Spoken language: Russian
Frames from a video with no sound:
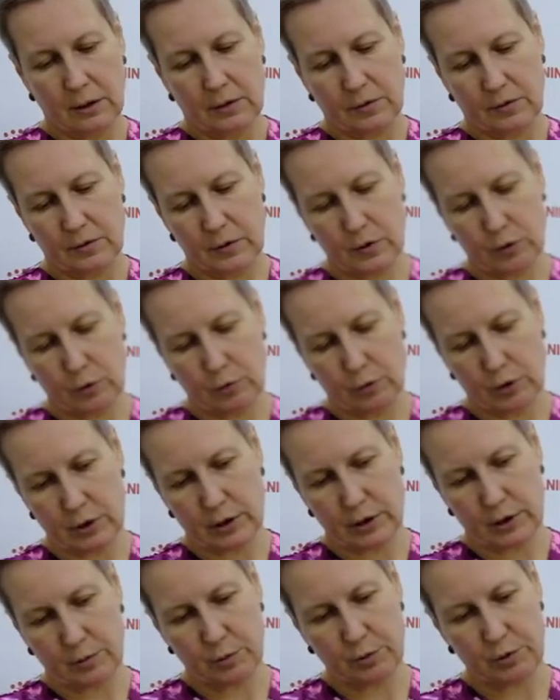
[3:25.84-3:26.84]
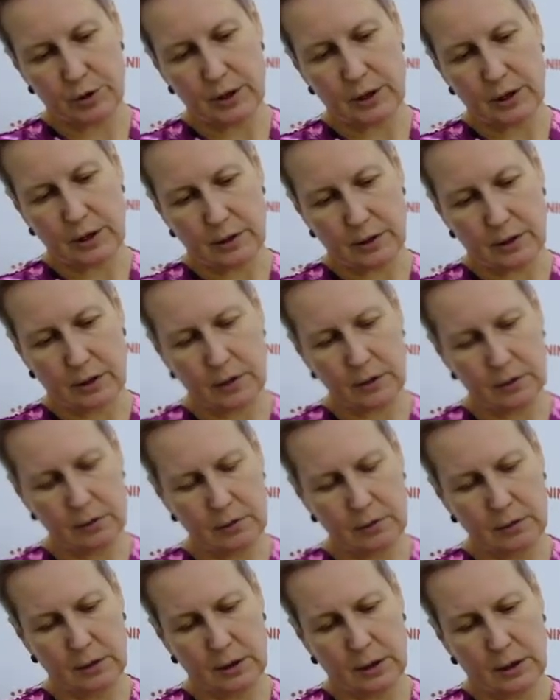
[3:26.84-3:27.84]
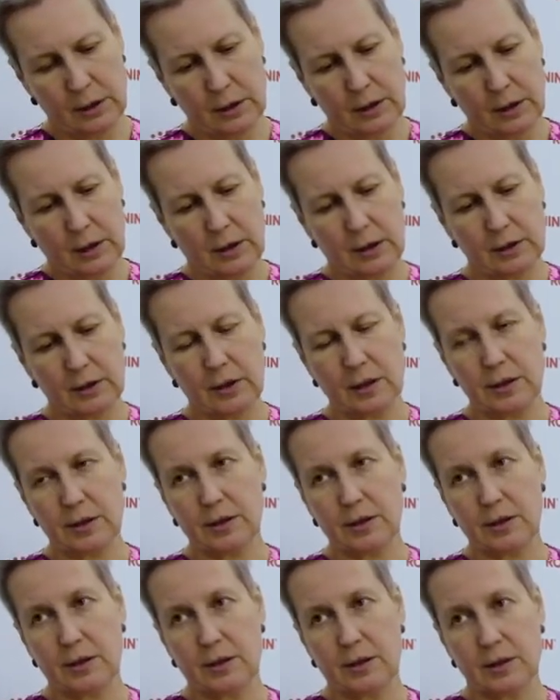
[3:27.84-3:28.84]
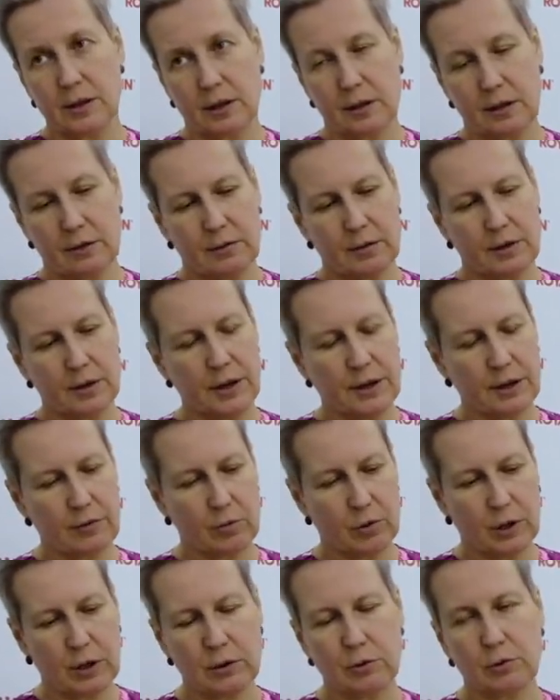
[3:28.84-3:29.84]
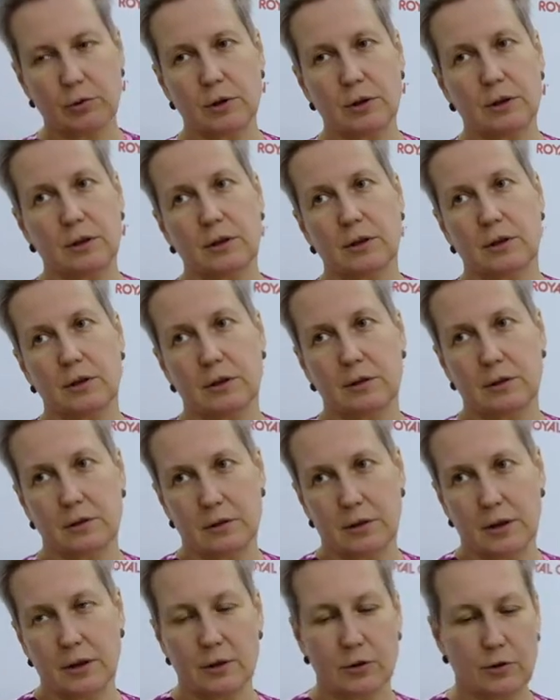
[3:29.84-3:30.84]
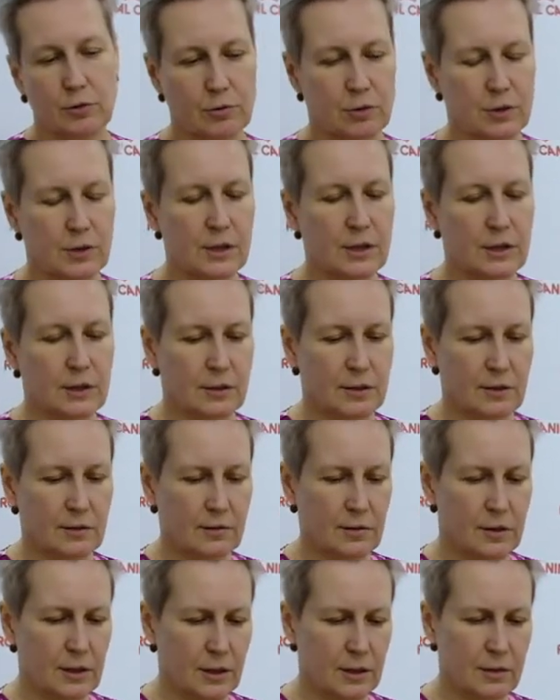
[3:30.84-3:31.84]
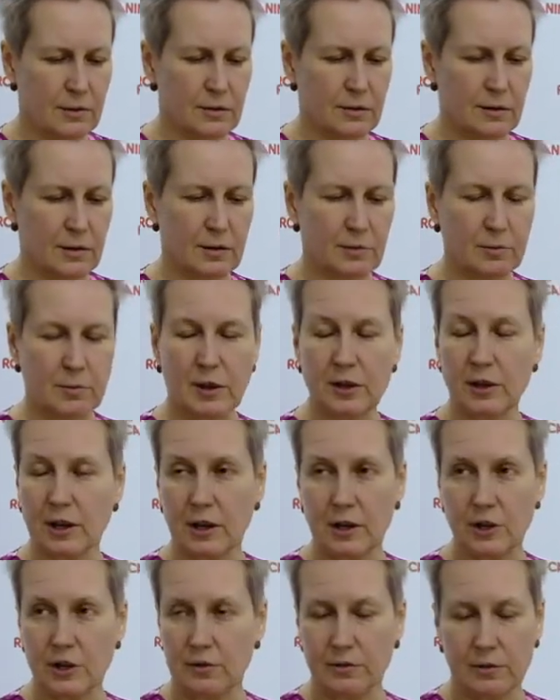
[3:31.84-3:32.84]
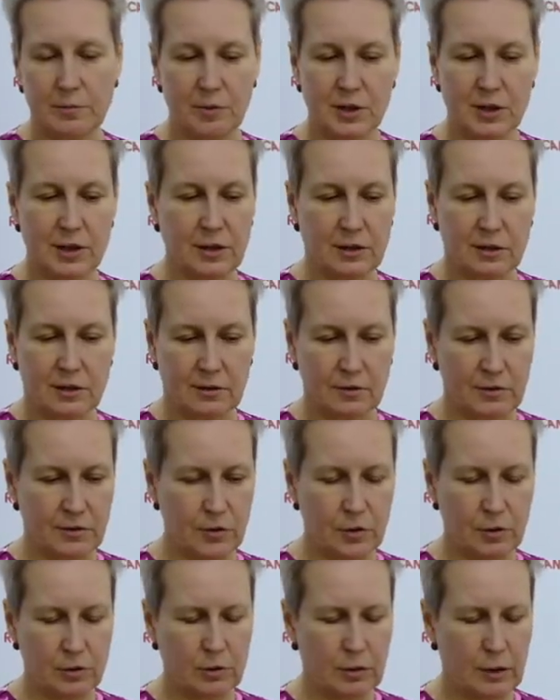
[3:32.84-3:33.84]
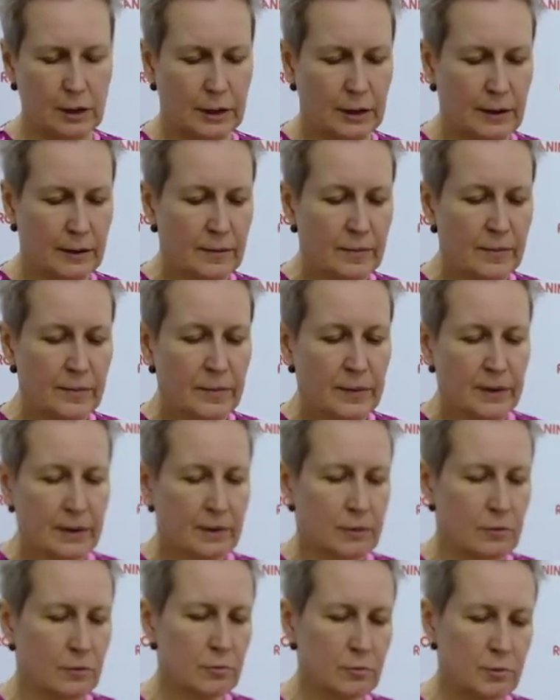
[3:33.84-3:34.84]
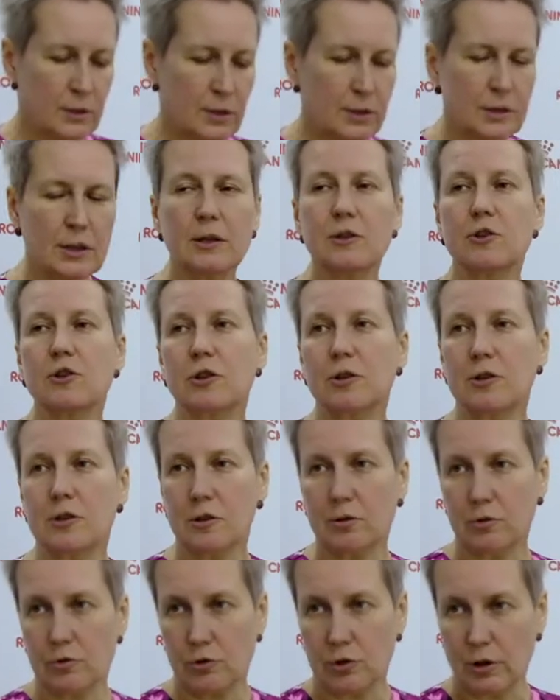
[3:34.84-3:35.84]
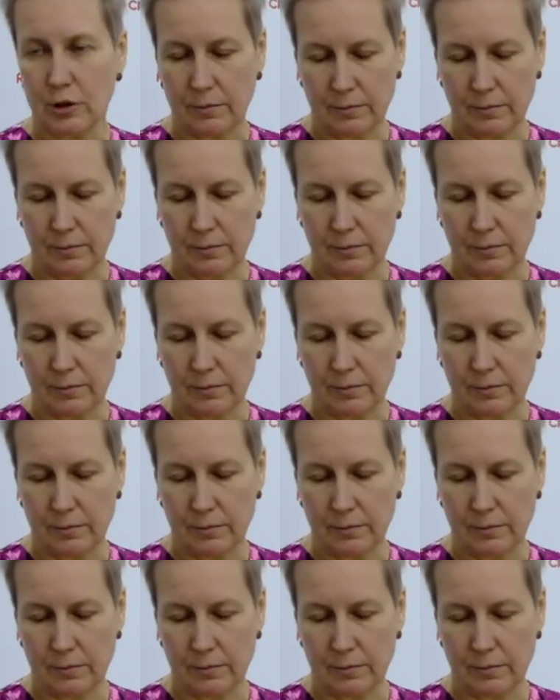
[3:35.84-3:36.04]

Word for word: взрослые пуделины, отрастить заново гриву, которая не растет с детства, да, это мы отращиваем с детства все, ну, достаточно сложно.